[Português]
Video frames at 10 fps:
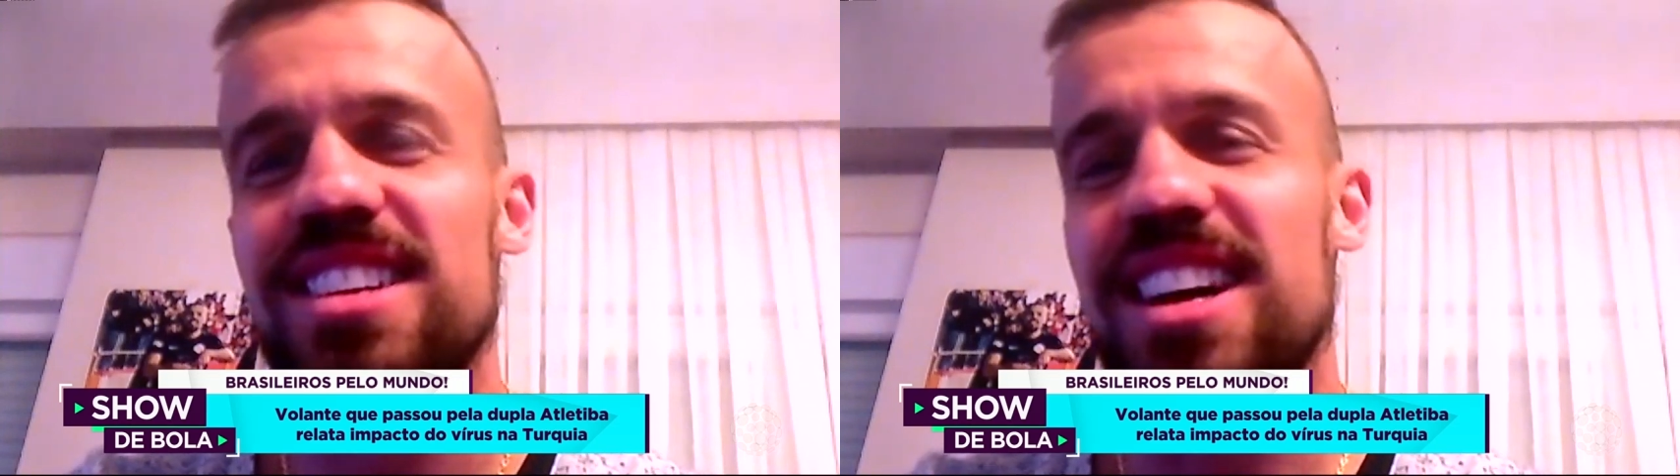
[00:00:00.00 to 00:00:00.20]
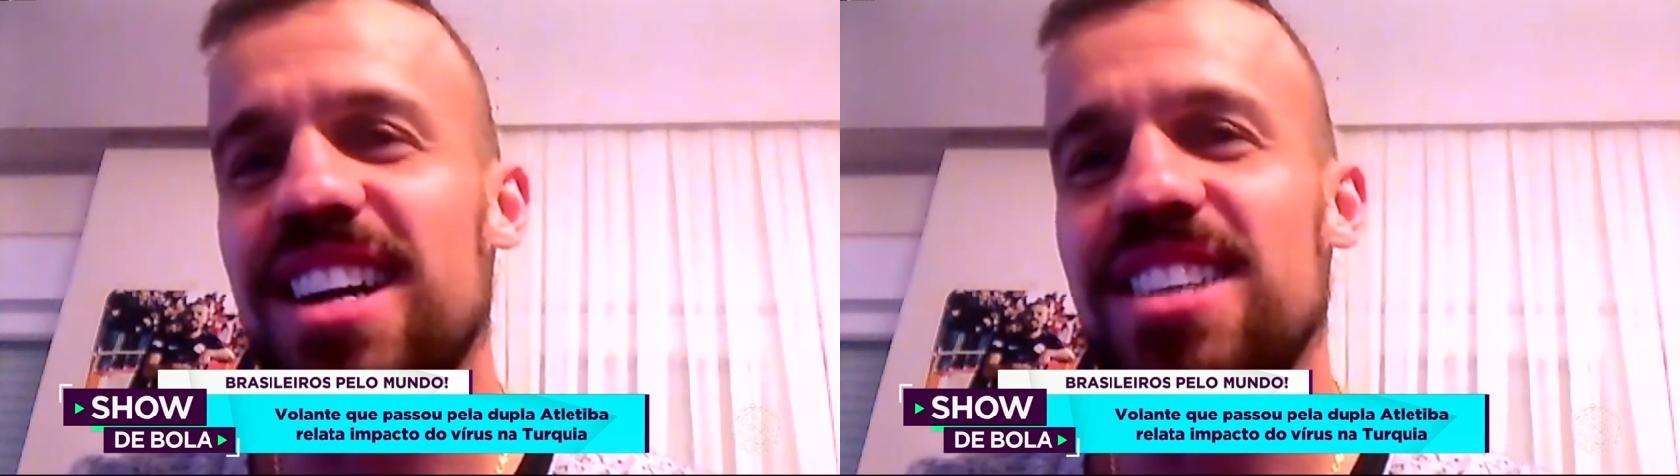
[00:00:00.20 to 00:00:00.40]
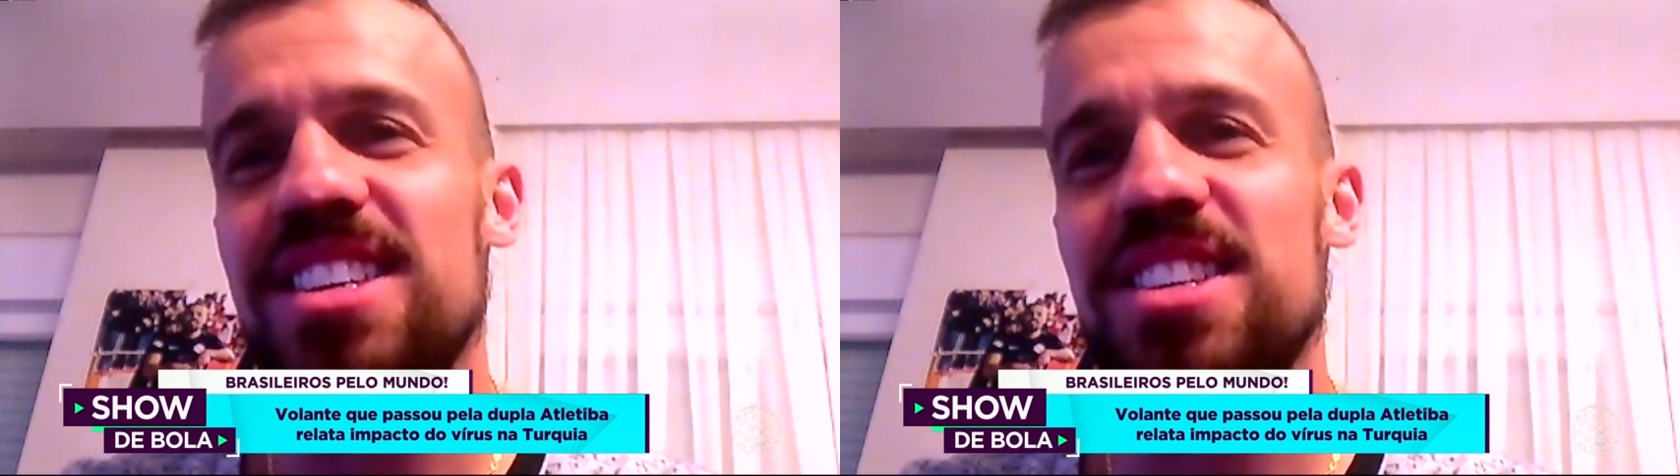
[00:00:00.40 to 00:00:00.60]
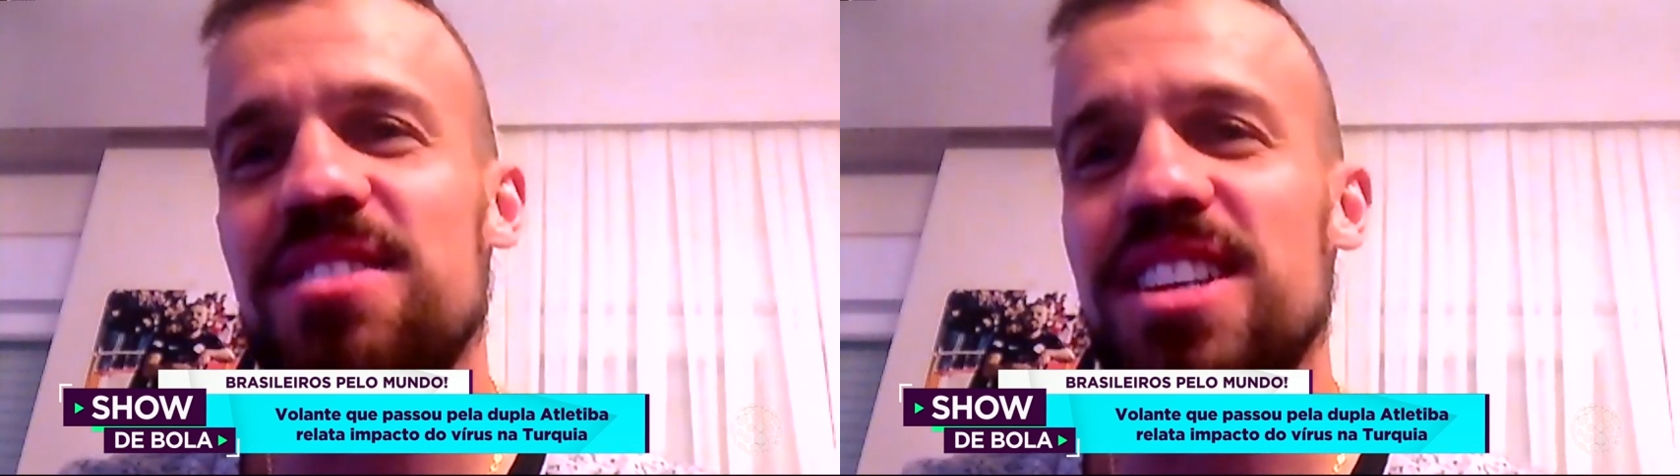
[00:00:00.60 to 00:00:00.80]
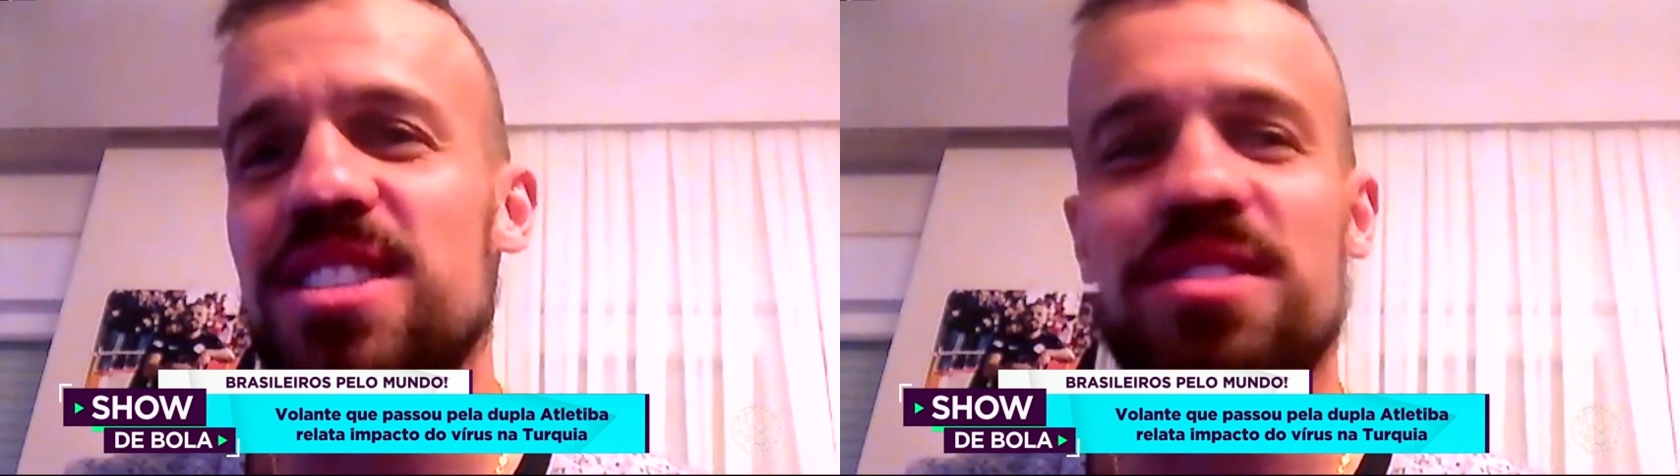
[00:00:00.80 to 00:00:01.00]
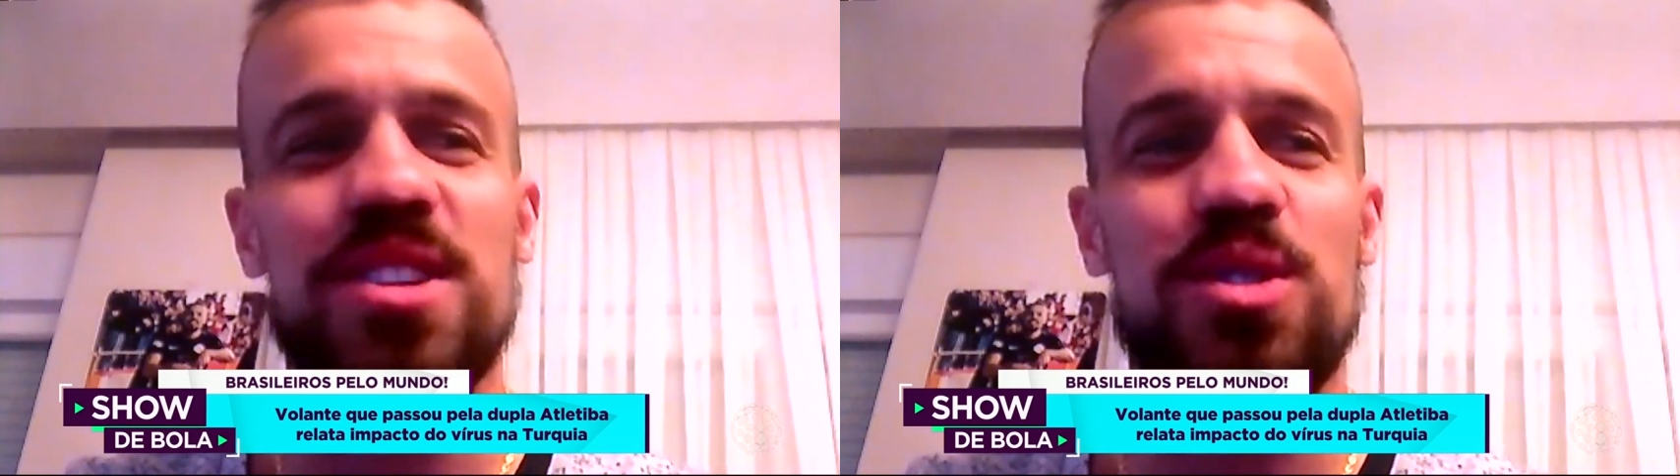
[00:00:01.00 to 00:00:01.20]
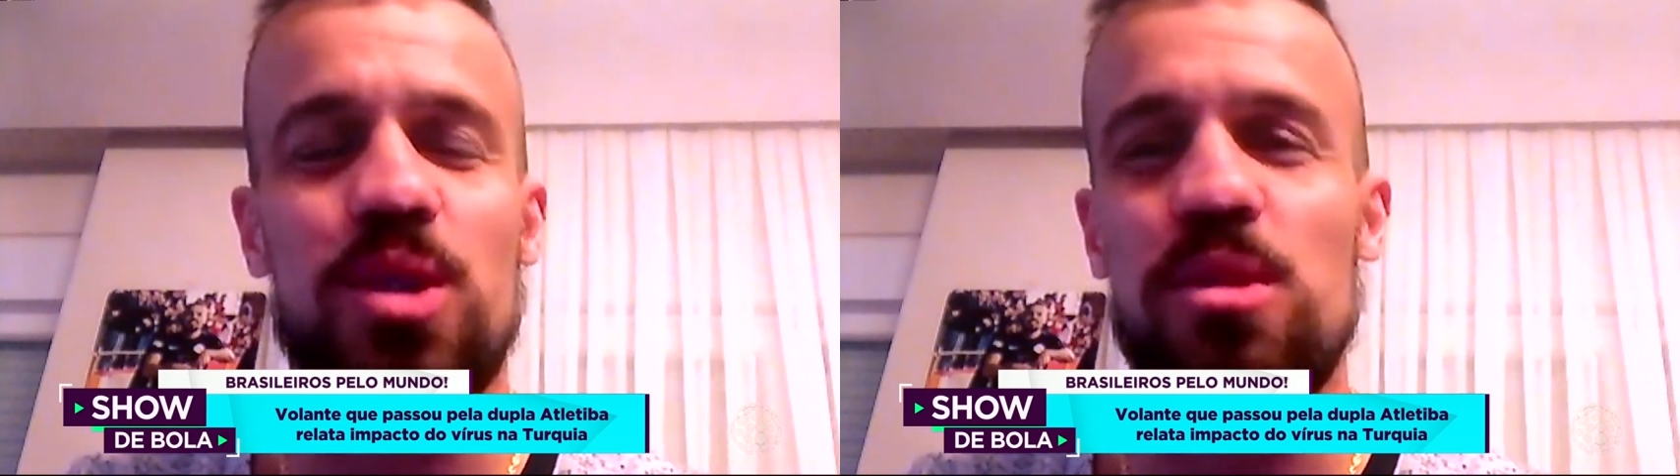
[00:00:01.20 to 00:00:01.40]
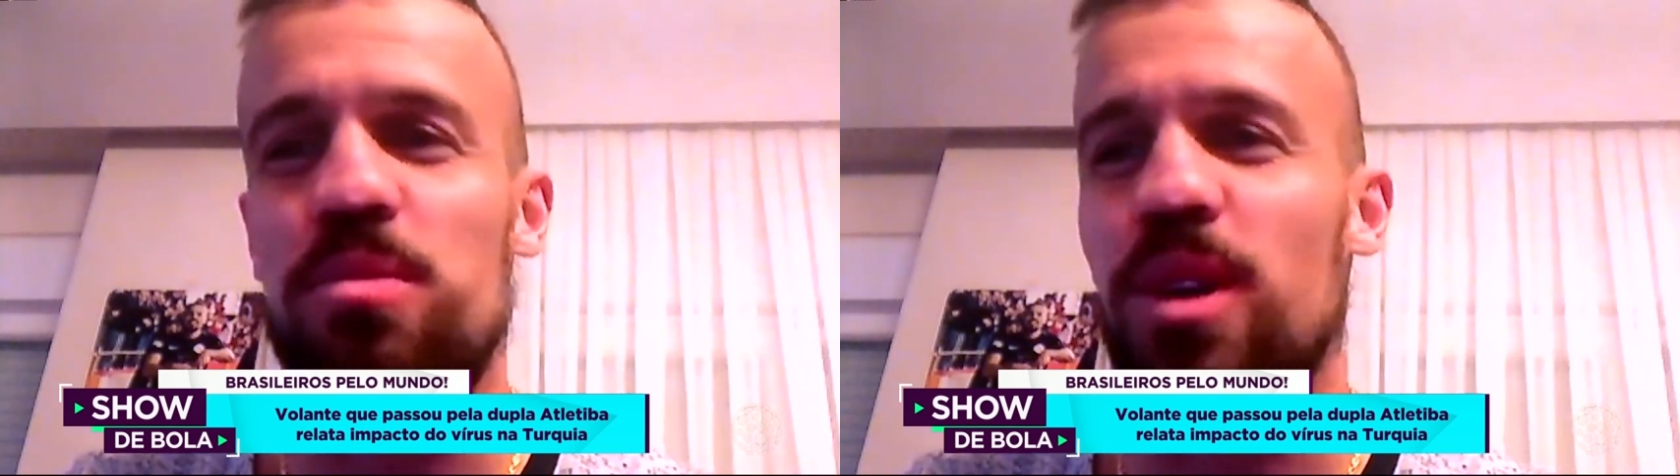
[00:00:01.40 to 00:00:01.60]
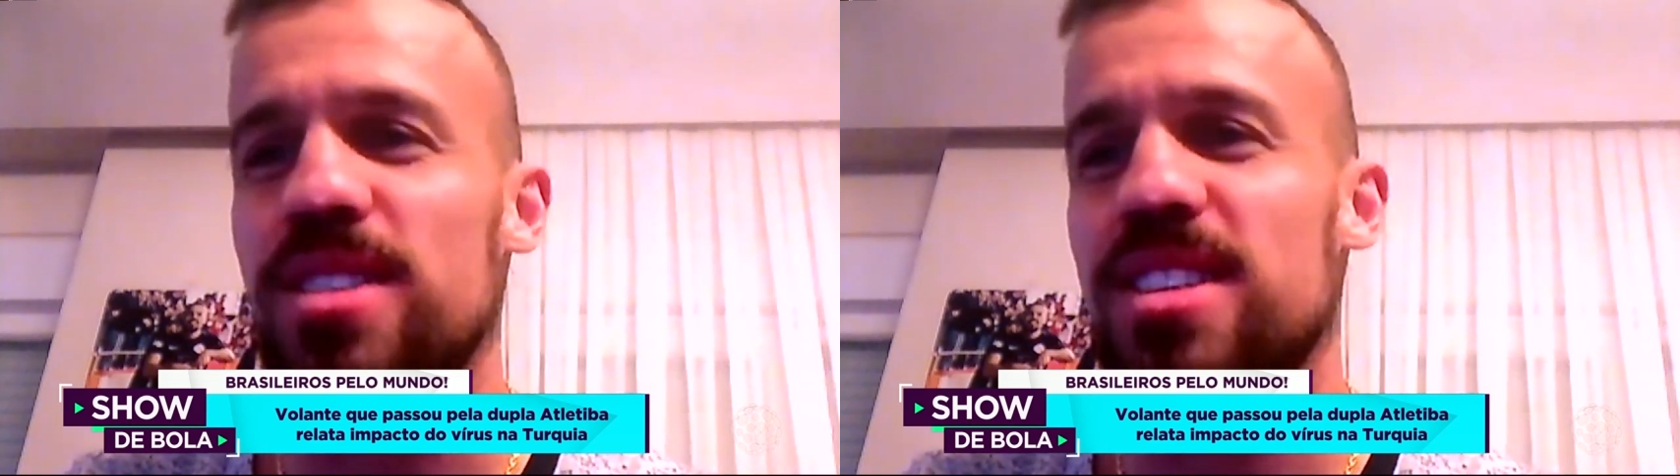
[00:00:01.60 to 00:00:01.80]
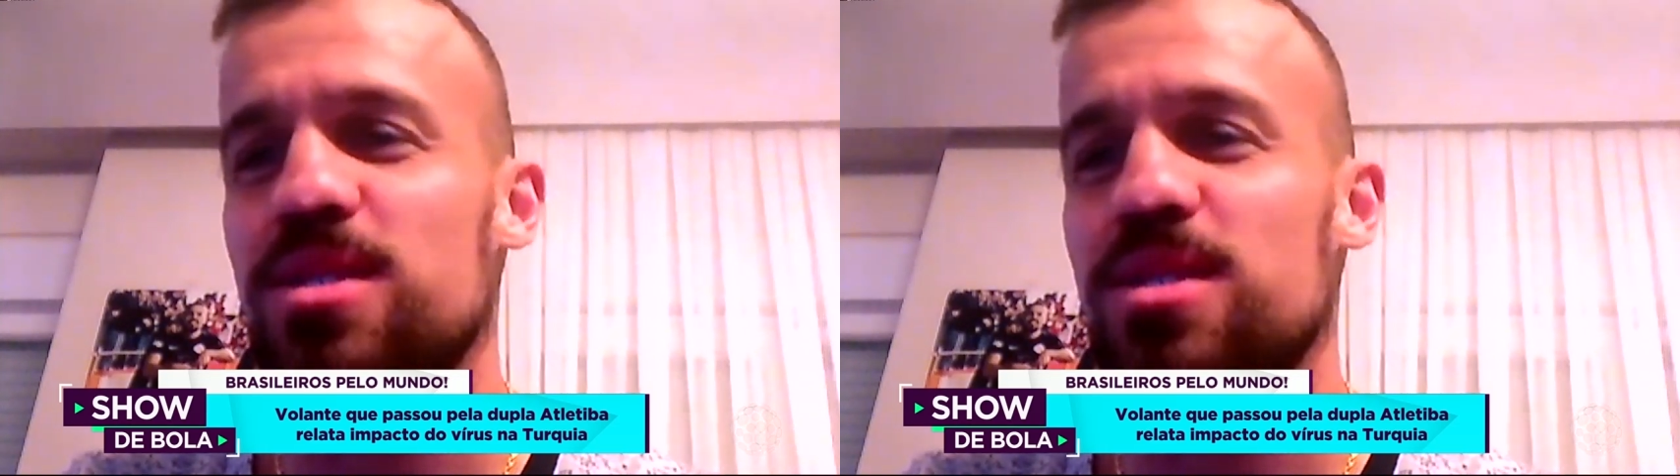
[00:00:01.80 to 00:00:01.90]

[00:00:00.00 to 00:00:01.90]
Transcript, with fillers: Aí a gente vai se virando como pode, né?